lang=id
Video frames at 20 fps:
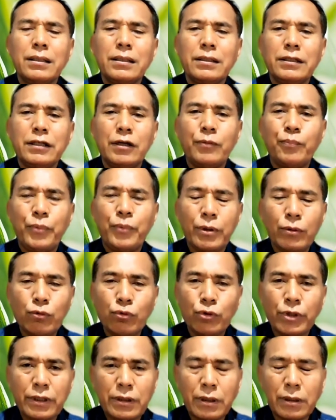yang
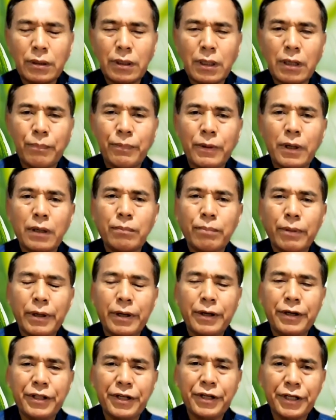perlu kita terapkan pada
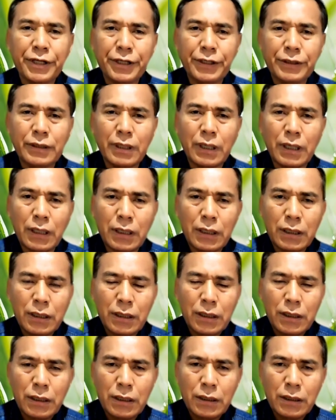diri kita
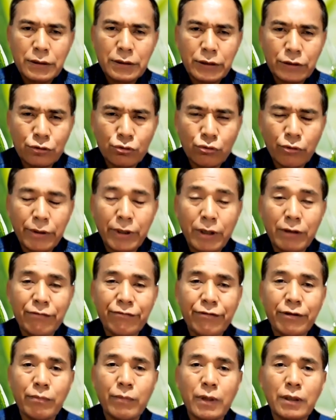sesuai dengan
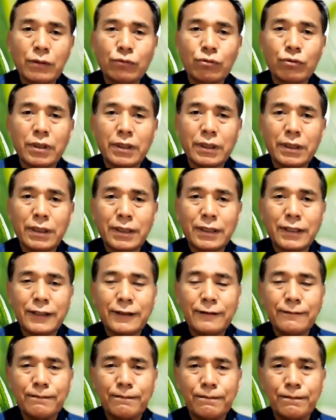firman Tuhan ini.
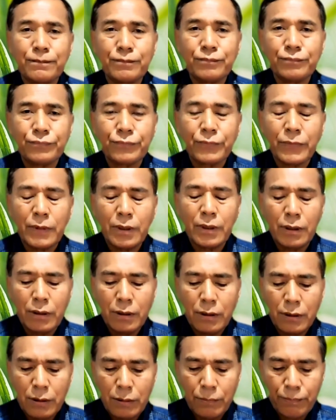
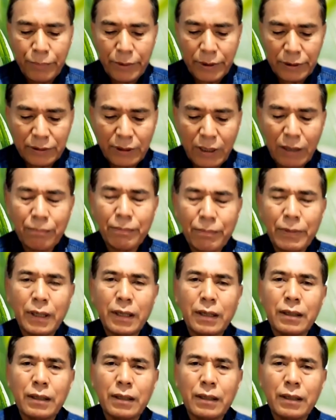Pertama,